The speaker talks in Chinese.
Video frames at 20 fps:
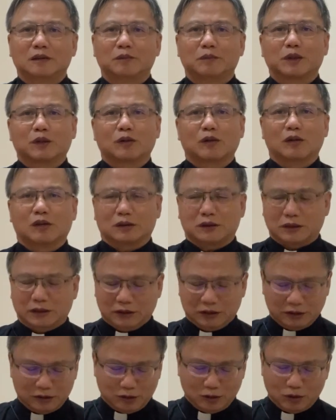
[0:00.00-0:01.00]
彼得是
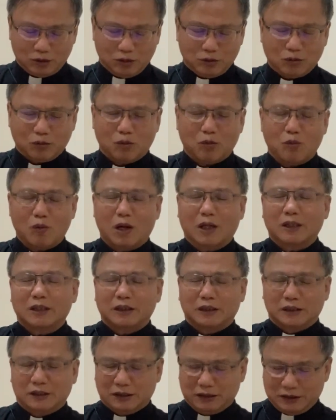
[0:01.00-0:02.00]
愿
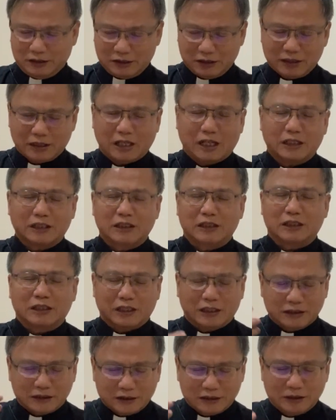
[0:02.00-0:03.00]
意家己
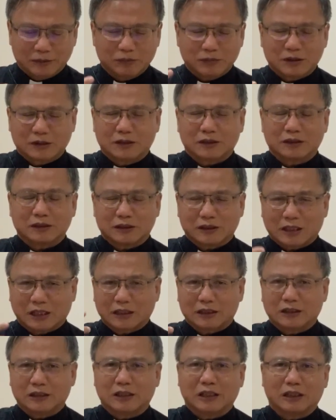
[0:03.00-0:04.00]
嘅心思、家
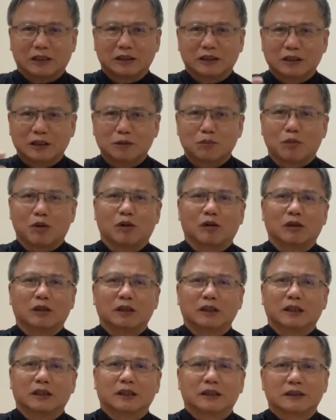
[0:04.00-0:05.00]
己嘅希望
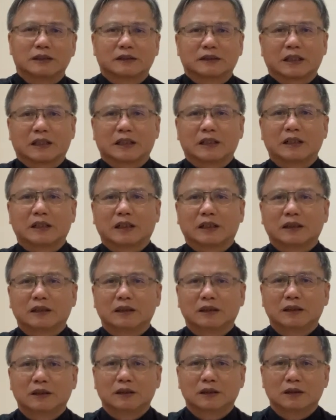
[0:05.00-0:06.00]
嘅事件，
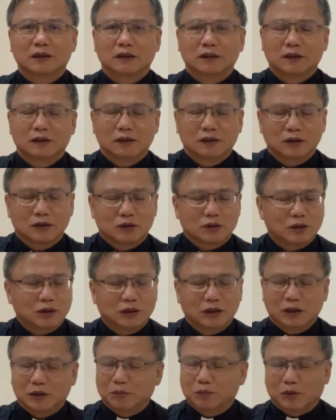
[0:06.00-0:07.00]
所
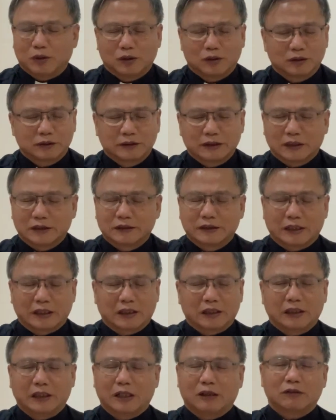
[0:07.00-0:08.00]
以伊无真正
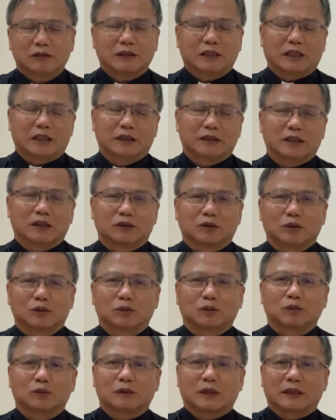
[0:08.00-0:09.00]
了解耶稣
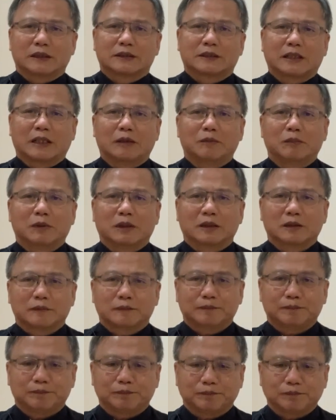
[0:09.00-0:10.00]
主嘅生命。